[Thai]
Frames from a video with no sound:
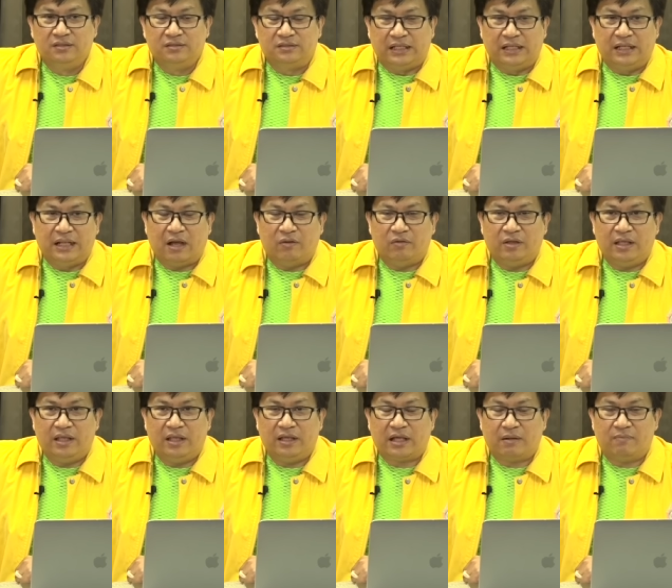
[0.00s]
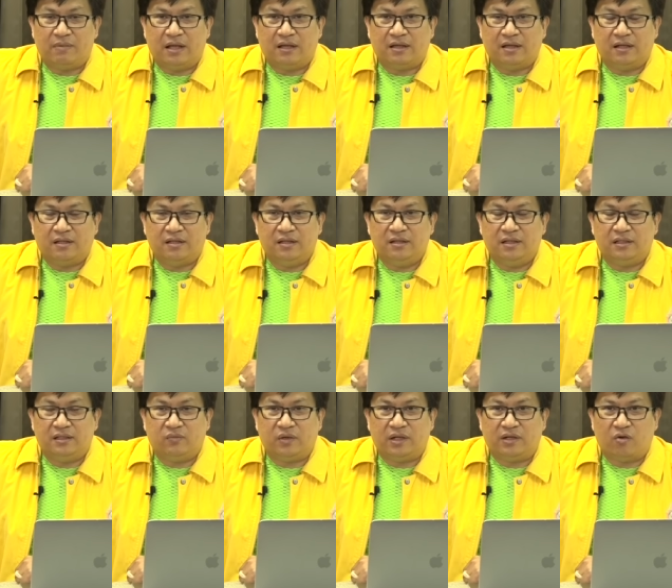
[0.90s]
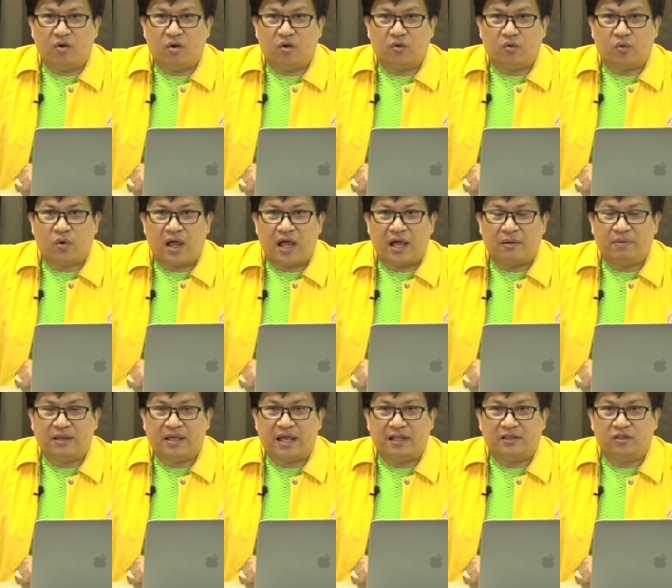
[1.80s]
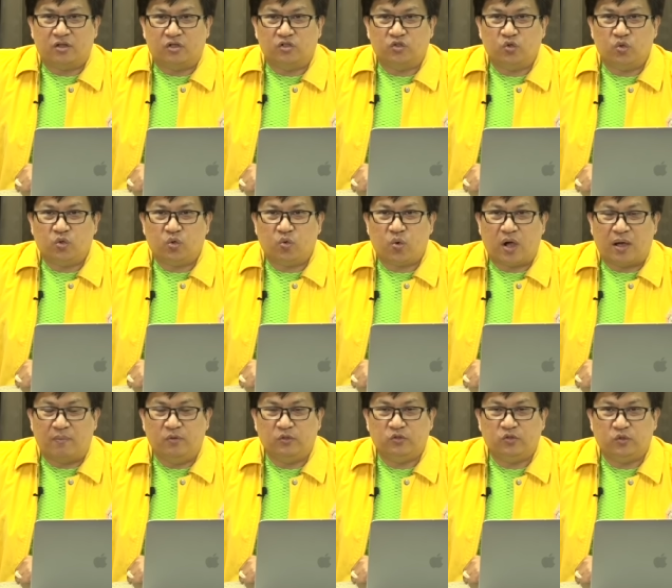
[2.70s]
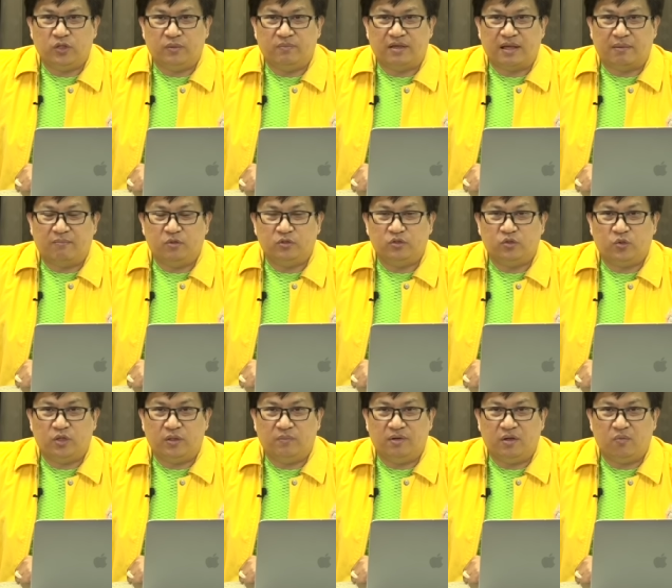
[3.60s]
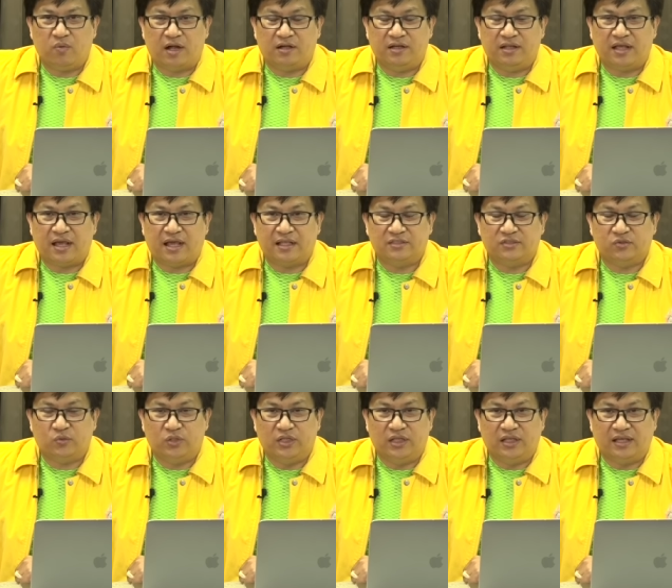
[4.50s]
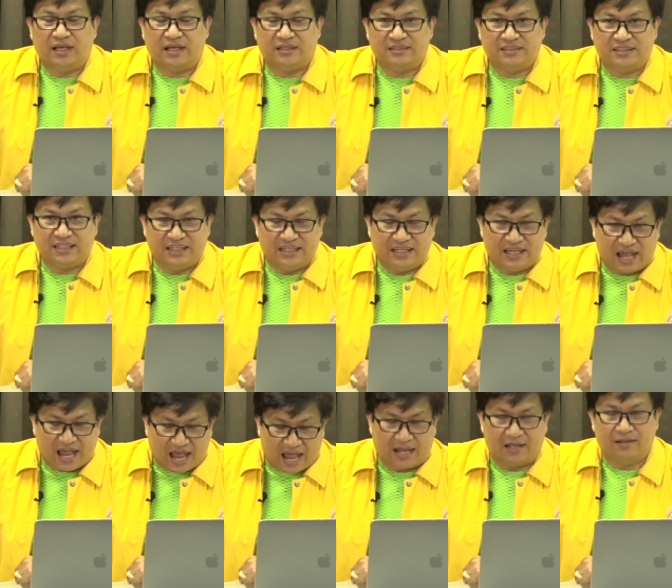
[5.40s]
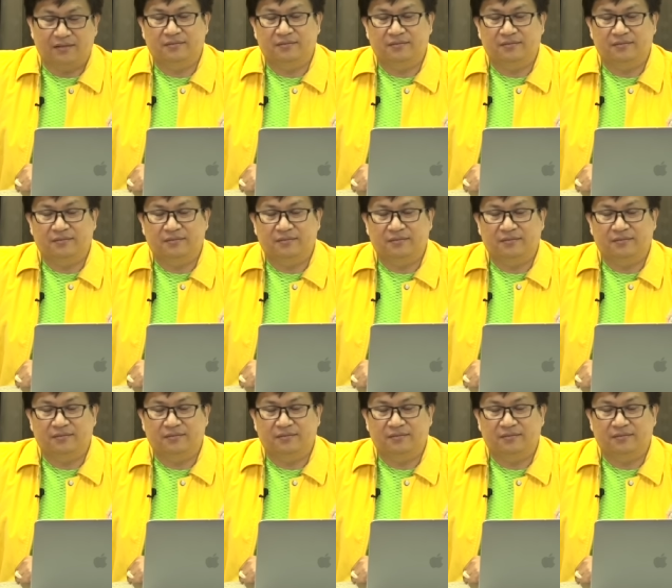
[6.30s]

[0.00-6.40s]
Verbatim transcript: สิ่งเหล่านี้กำลังเกิดขึ้นในตะวันออกกลางเป็นการต่อสู้ระหว่างมุสลิมกับมุสลิมระหว่างนิกายซุนีกับชีอะ